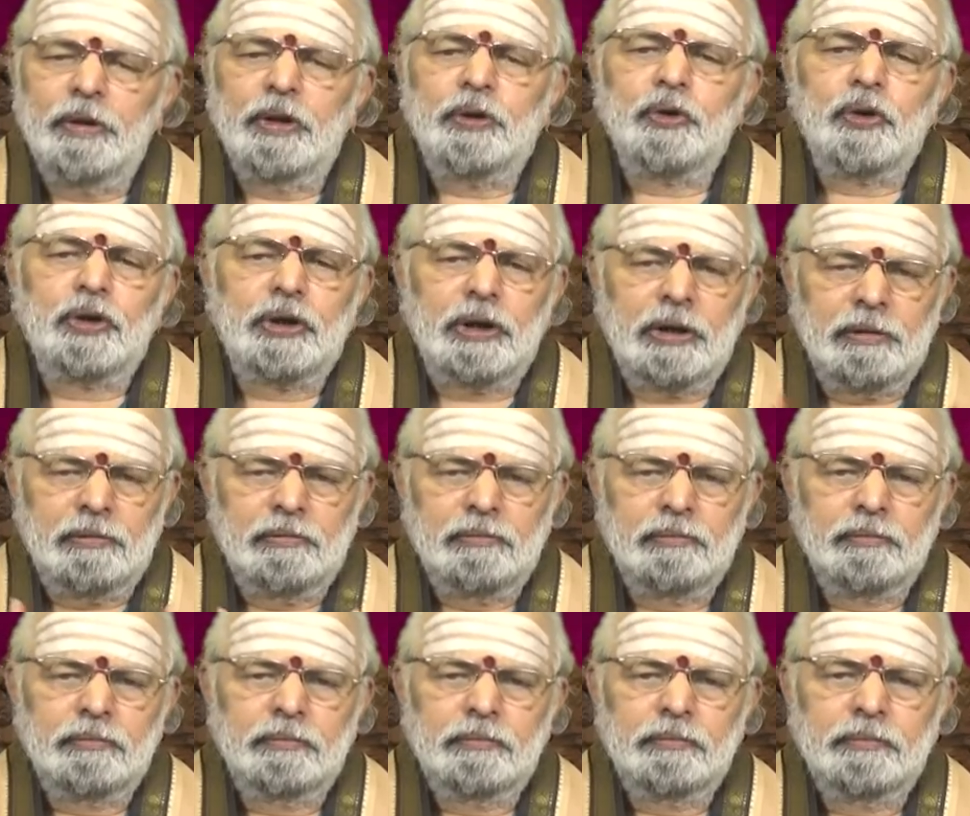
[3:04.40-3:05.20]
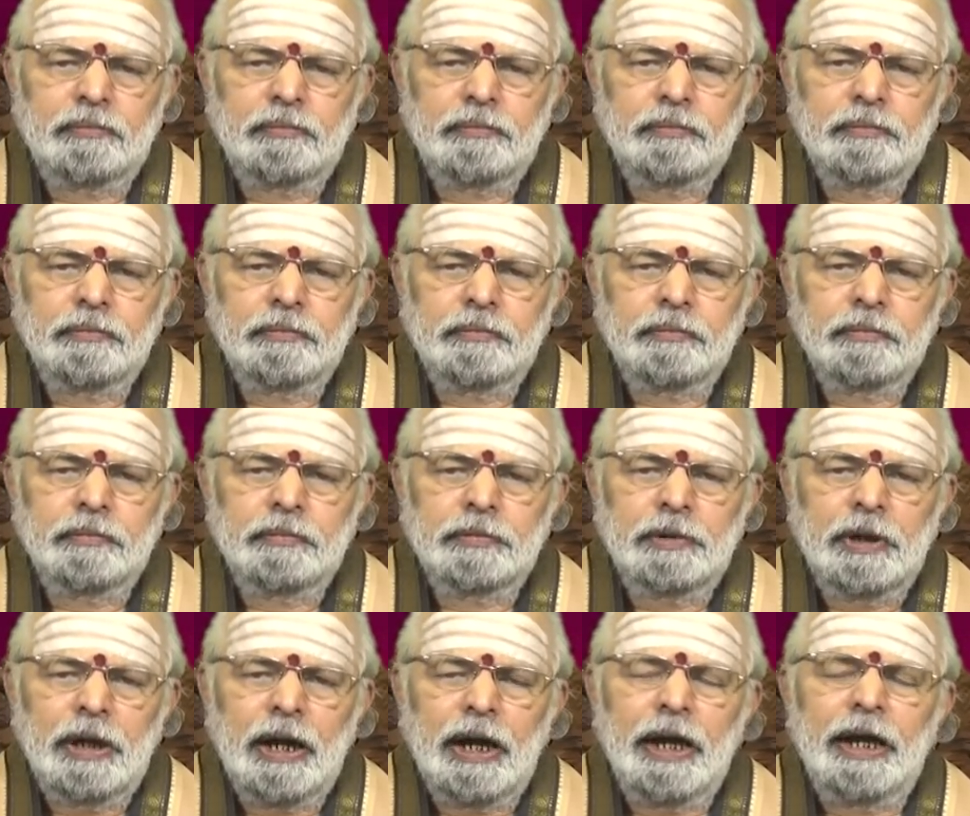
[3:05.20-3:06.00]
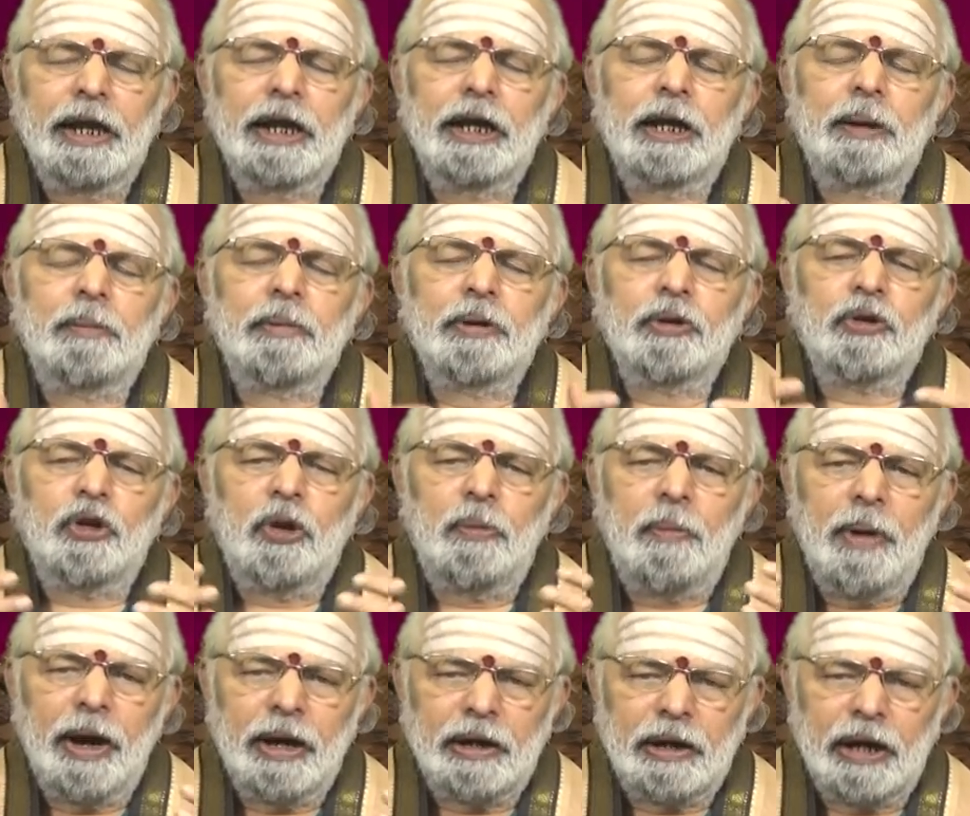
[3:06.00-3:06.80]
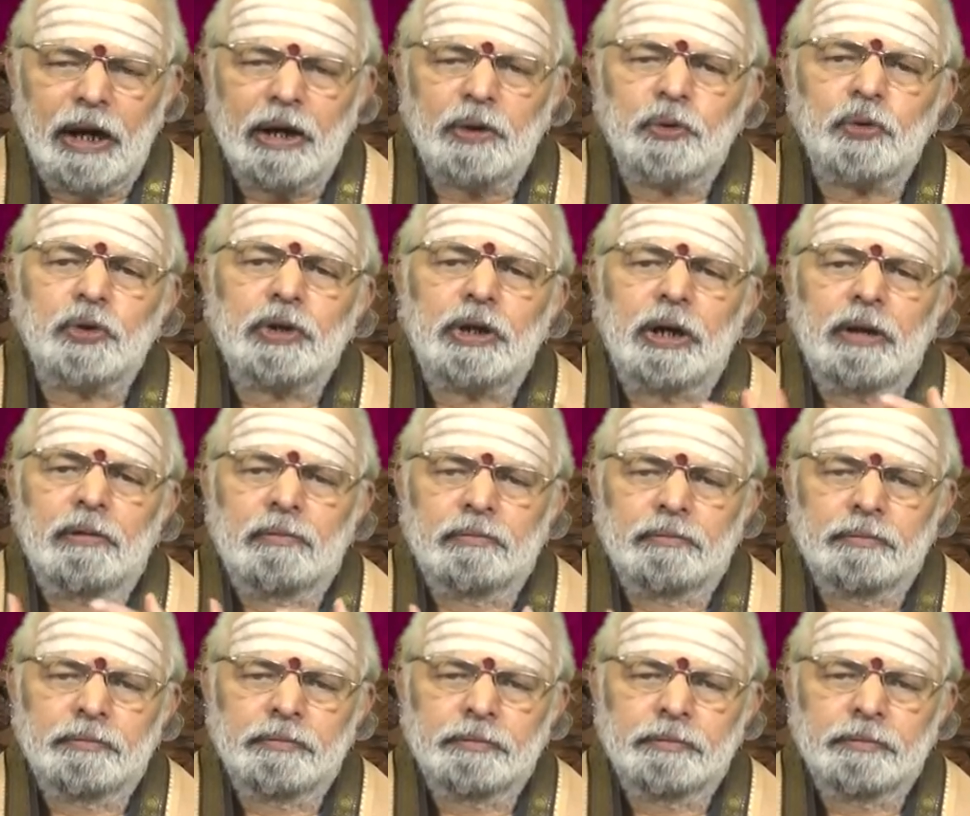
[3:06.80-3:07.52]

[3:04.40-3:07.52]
వెళ్తుంటాం అనేక మందితో మాట్లాడుతుంటాం